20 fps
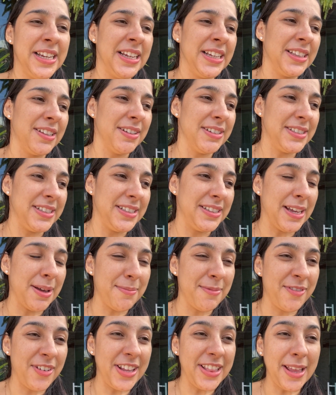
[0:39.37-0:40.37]
Então, assim, tá,
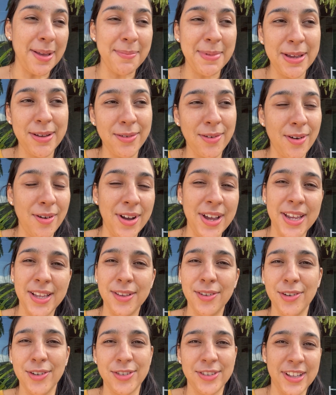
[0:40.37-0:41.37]
vai estar tá meio
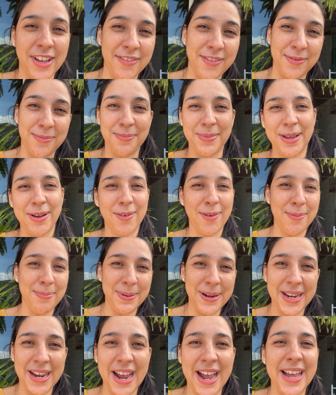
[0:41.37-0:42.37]
corrido hoje, tá meio
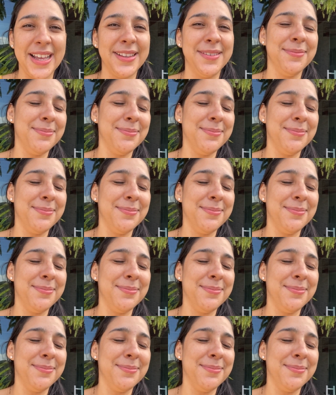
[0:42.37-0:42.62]
complicado,